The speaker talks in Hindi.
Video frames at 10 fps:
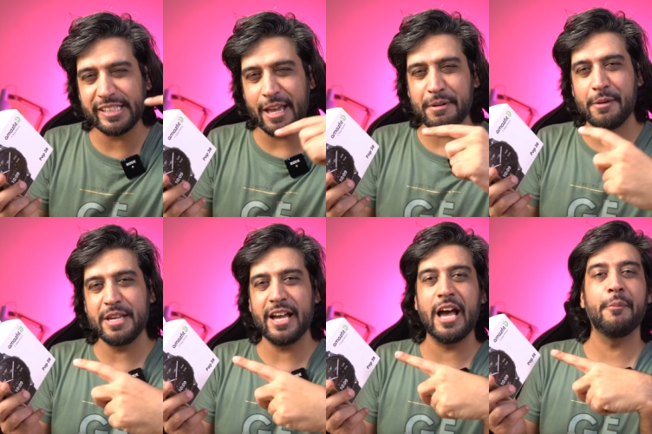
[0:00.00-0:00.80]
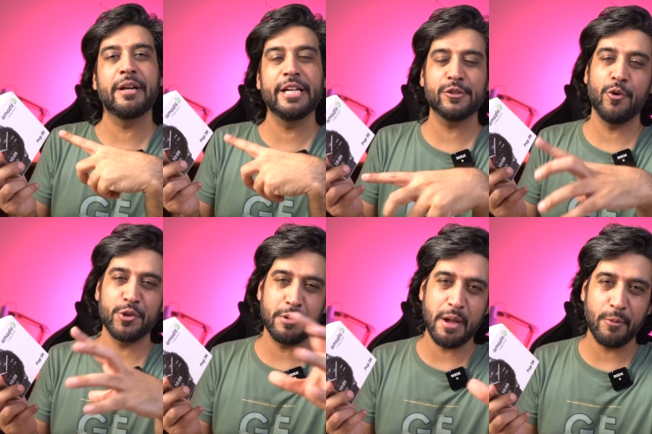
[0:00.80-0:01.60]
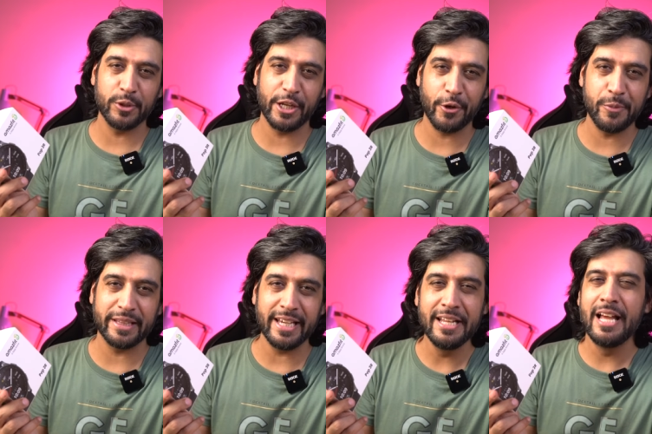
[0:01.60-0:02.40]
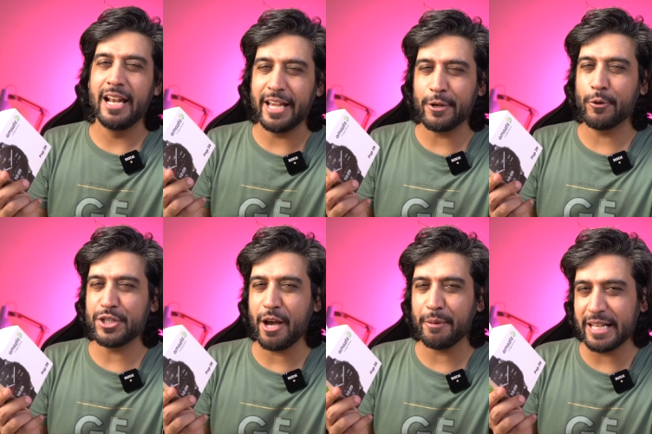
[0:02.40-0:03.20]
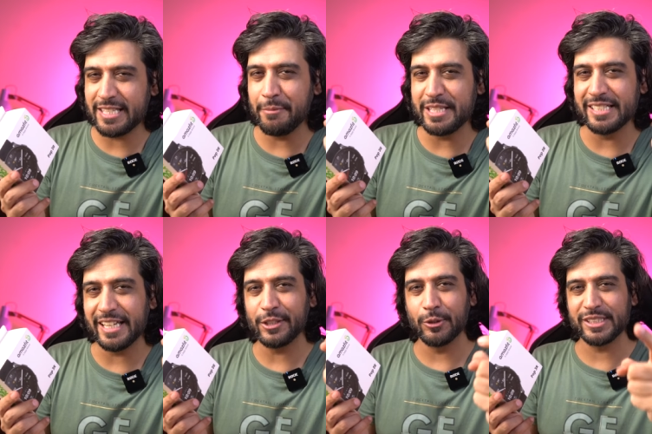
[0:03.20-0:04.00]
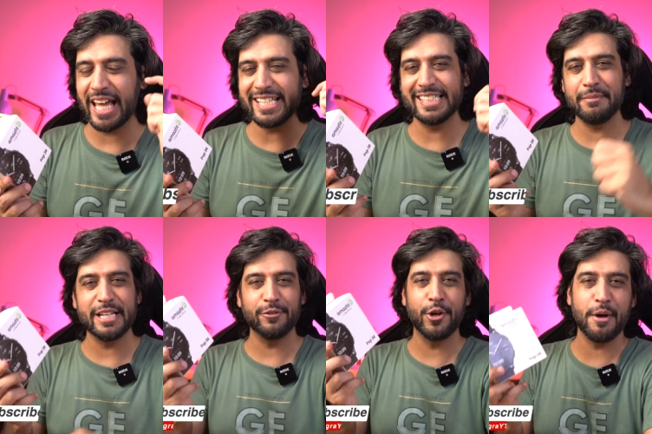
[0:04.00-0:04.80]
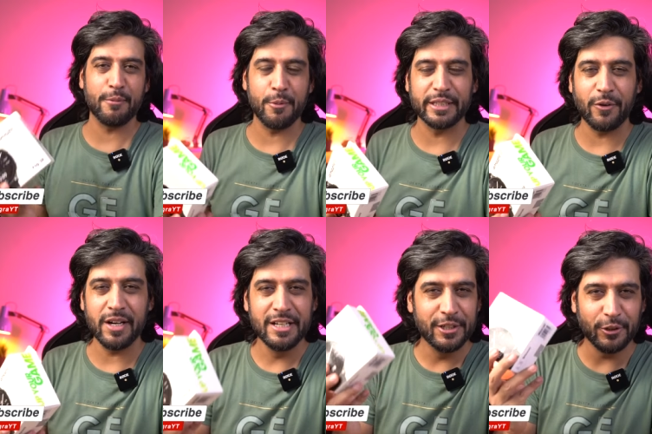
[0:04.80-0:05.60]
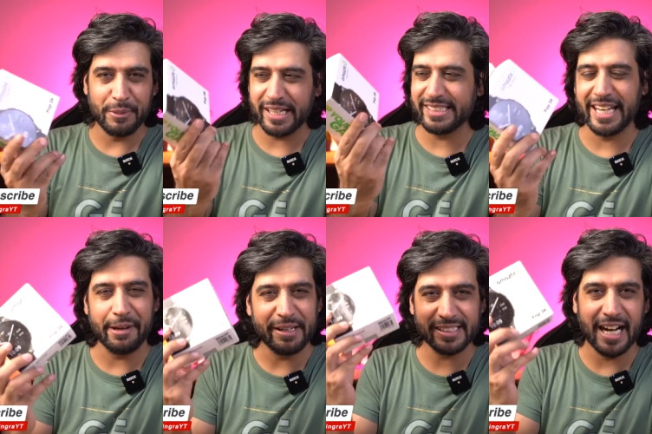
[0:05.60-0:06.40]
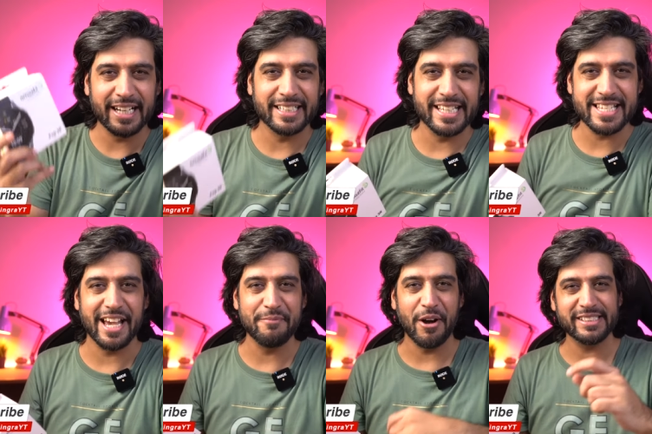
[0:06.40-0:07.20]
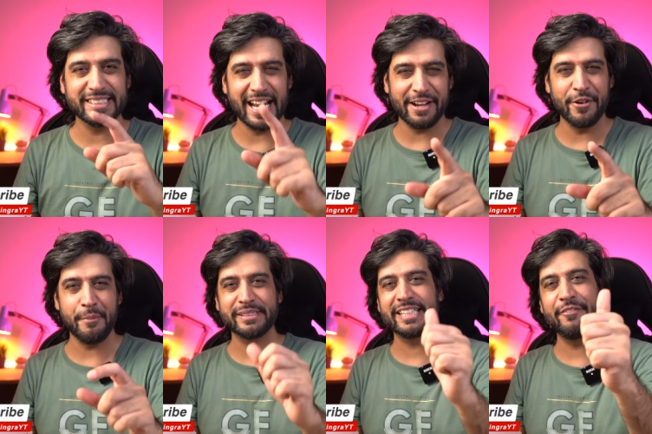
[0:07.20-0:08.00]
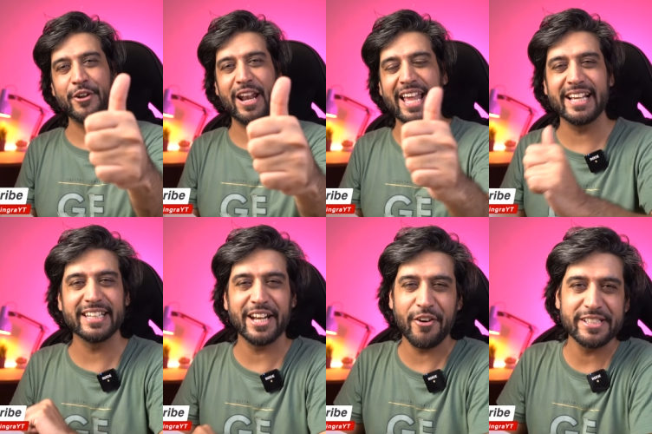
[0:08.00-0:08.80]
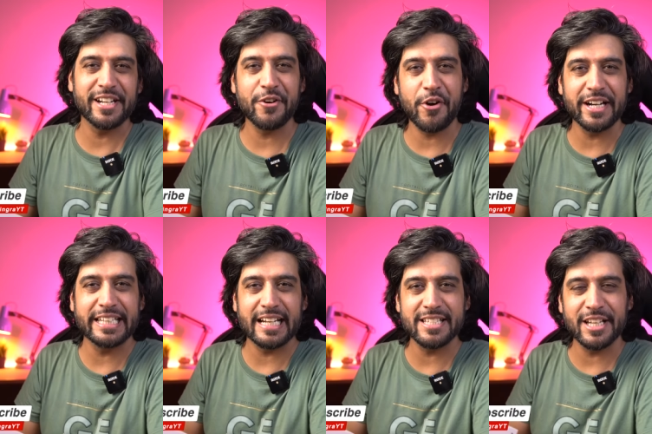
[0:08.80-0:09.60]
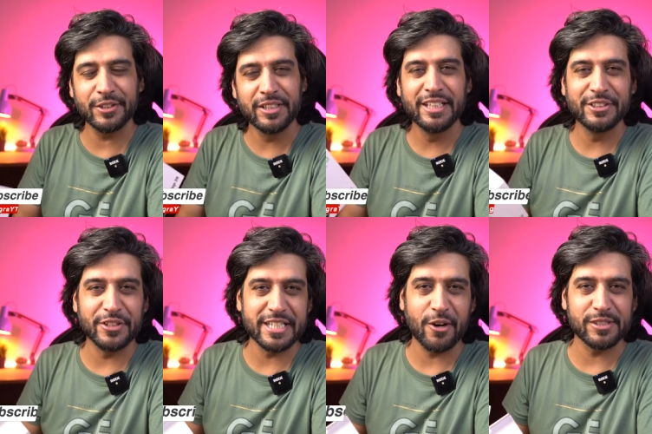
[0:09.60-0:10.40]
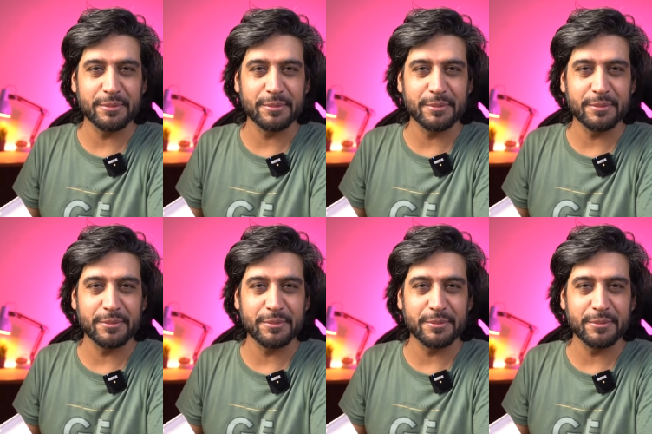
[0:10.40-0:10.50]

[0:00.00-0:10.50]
सेम कमियां यहाँ पर इस वॉच में भी आपको देखने को मिलते हैं लेकिन कुछ यहाँ पर अच्छी भी चीजें हैं तो सारी चीजें मैं इस वीडियो में आपको बताऊंगा तो बिना किसी तरीके भाई स्टार्ट करते हैं इसकी अनबॉक्सिंग से लेकिन वीडियो पसंद है वीडियो लाइक कर देना और इस तरह कॉन्टेंट देखना चाहते हो तो इस चैनल को